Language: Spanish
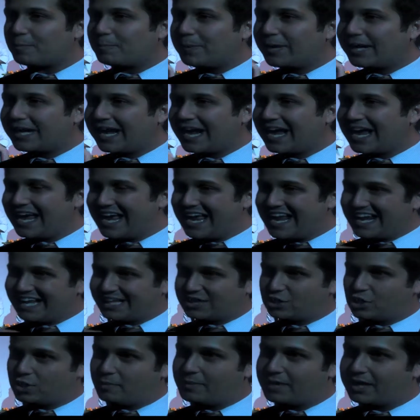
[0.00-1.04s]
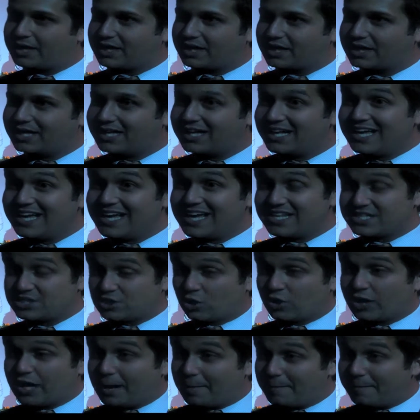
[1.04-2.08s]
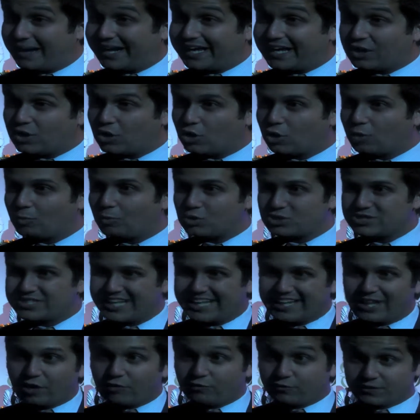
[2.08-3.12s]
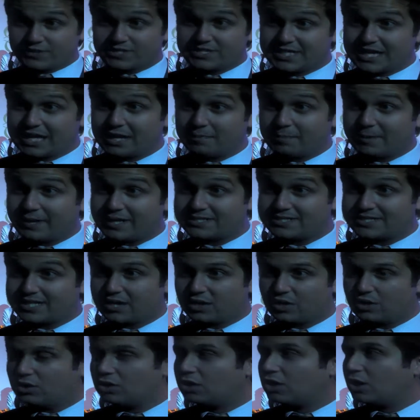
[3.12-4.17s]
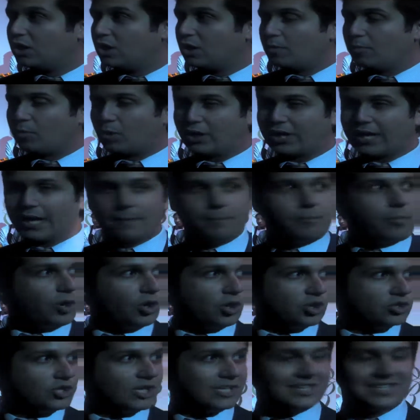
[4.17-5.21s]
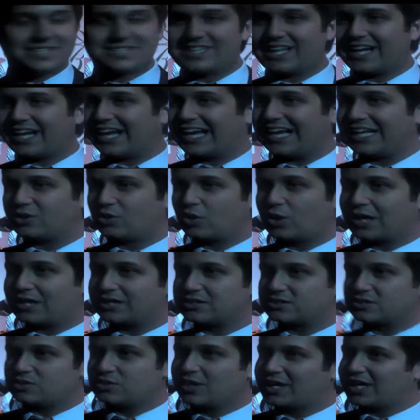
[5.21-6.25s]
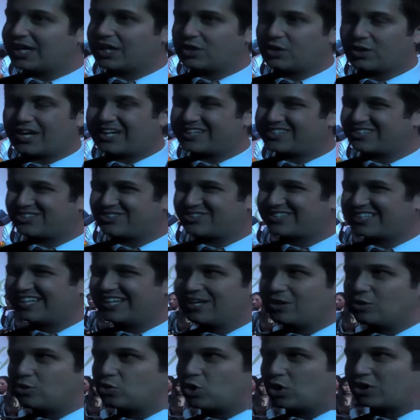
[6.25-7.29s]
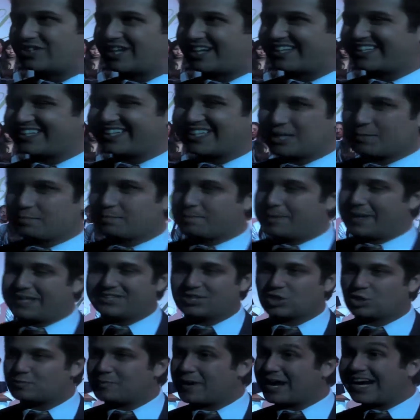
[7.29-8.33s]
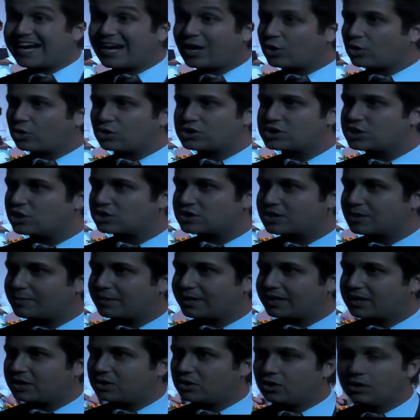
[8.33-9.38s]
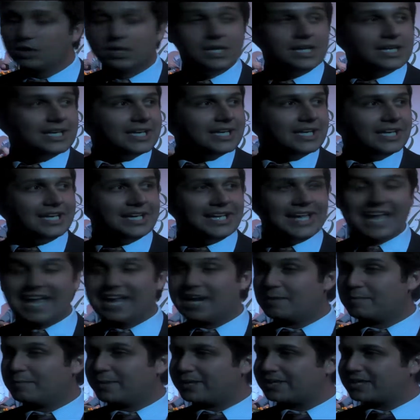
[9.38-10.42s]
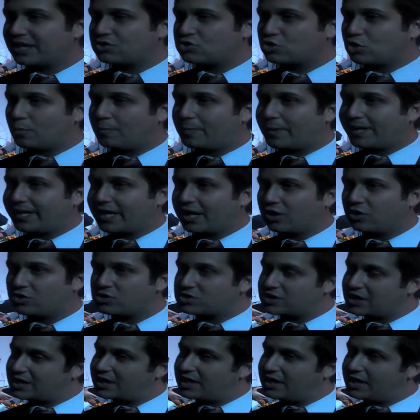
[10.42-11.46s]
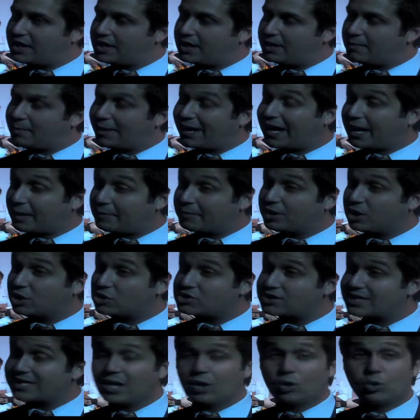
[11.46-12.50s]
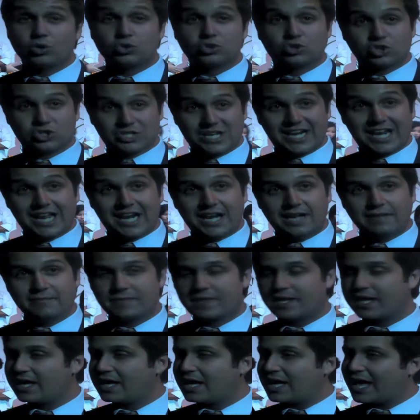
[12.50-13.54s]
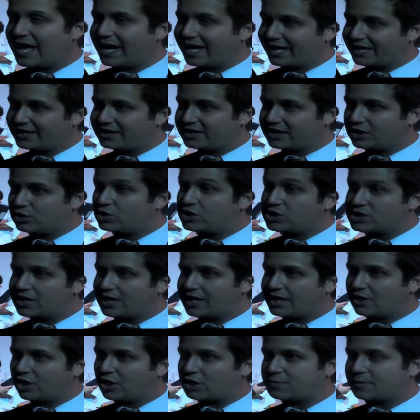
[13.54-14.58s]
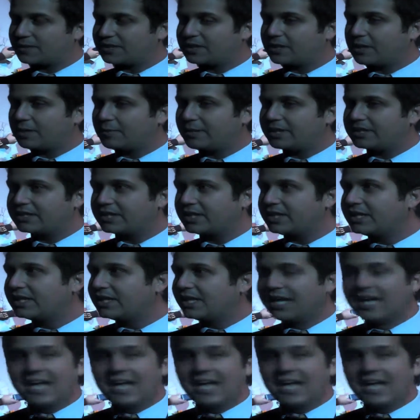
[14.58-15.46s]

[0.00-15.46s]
replica en Latinoamérica escogen a México como sede oficial para hacerlo. ¿Por qué? Por nuestro artista Alejandro Castro. Alejandro Castro es nuestro artistas plásticos más reconocidos de México y él invita a sus compañeros eh, Benjamín Osa y Augusto Zanella, argentino y chileno respectivamente,